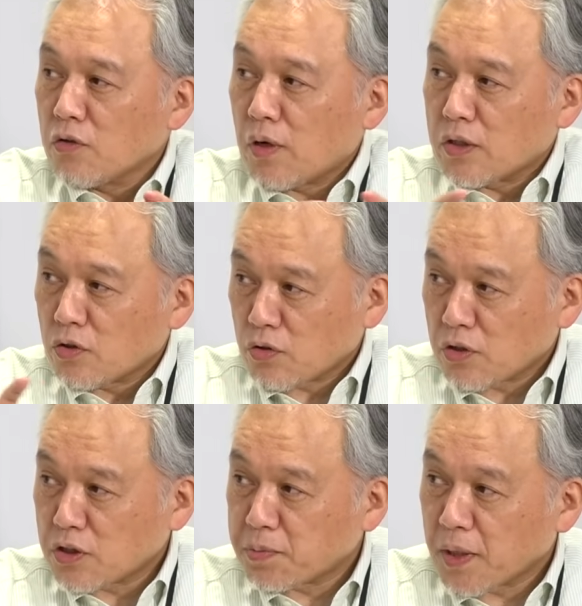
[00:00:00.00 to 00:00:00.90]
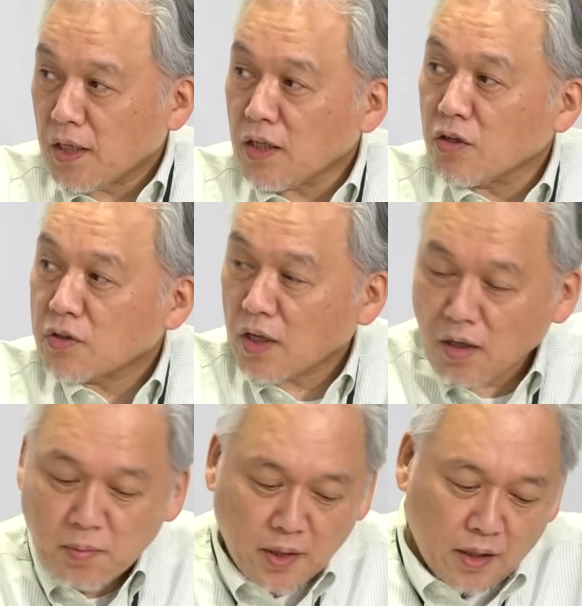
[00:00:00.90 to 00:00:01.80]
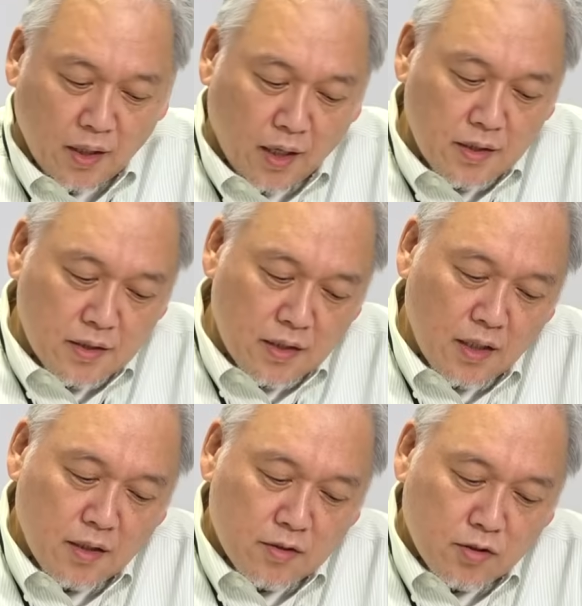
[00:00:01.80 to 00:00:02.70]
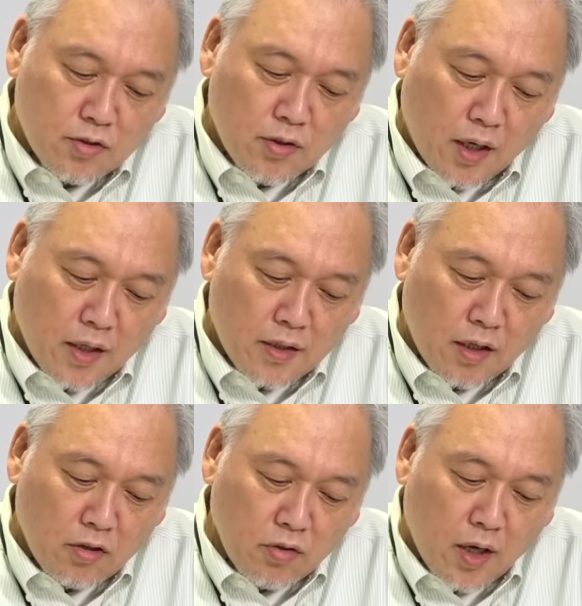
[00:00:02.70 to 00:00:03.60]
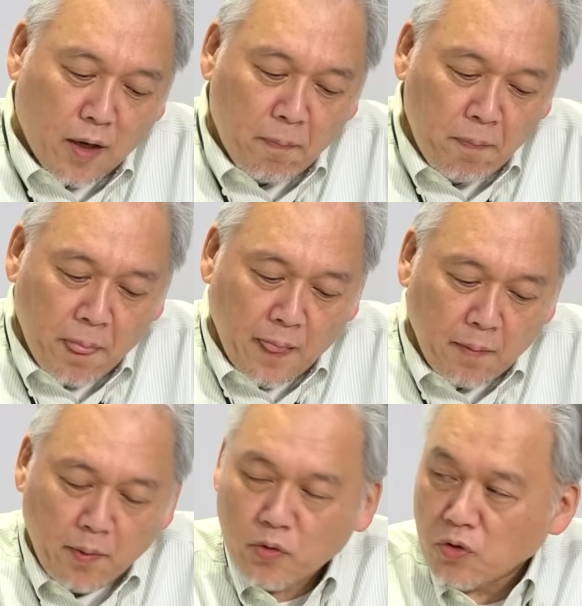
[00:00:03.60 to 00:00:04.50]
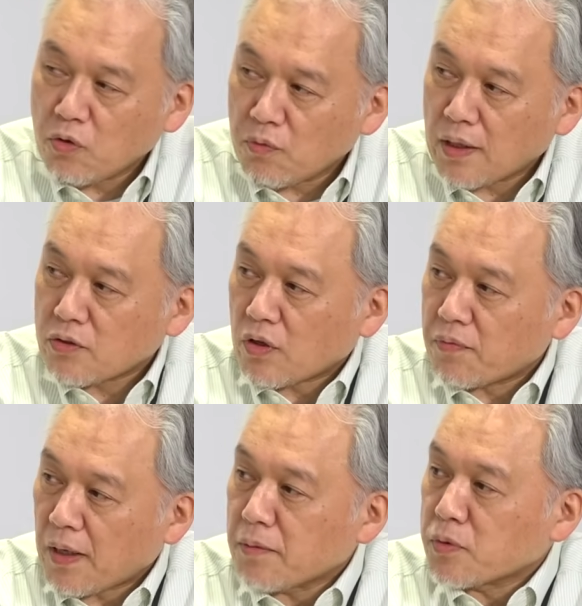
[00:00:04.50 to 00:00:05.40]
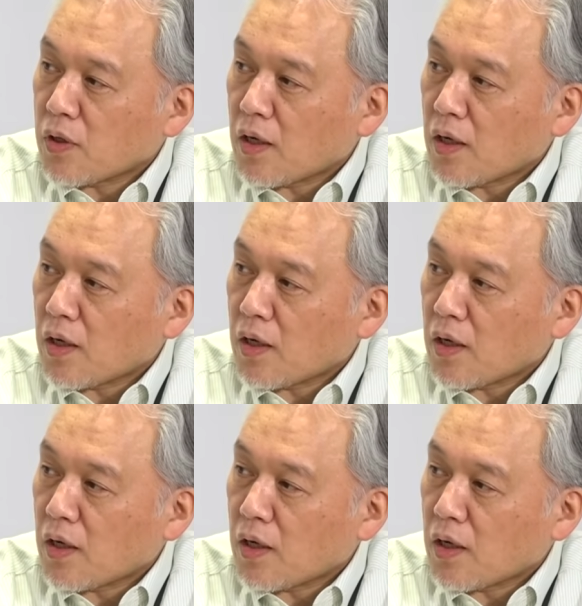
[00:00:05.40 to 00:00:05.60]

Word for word: ワイドのディスプレイいいよねみたいな感じで作られてるのが、まあ、この1とか5と